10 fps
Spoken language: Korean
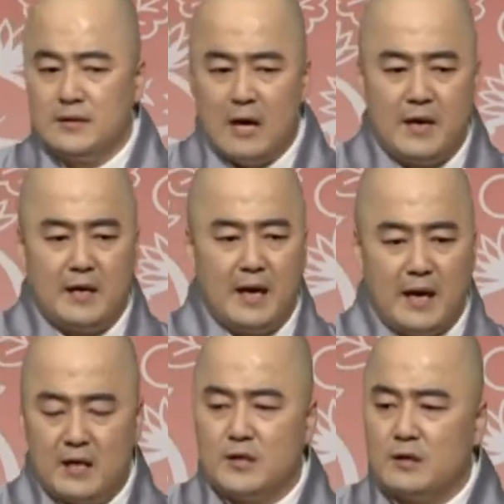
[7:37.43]

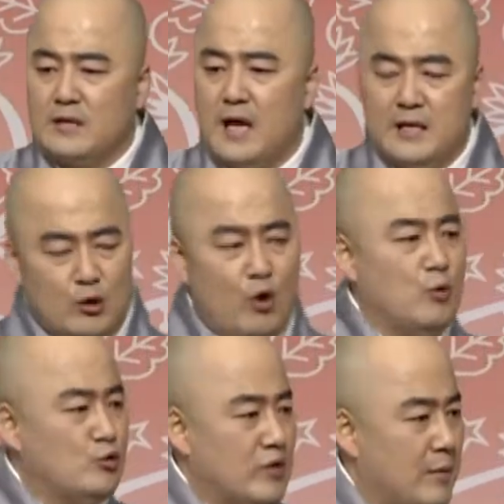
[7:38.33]
남에게 적당한
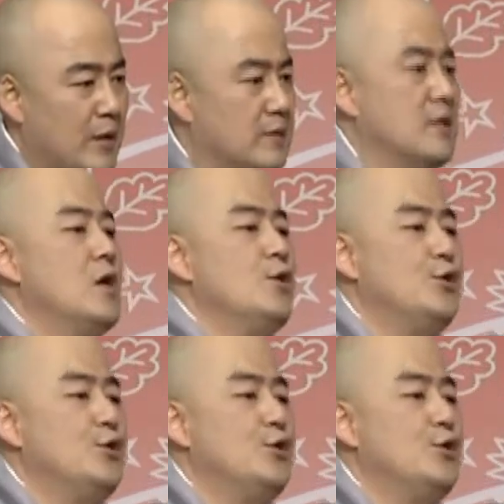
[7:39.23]
이로움을 준다면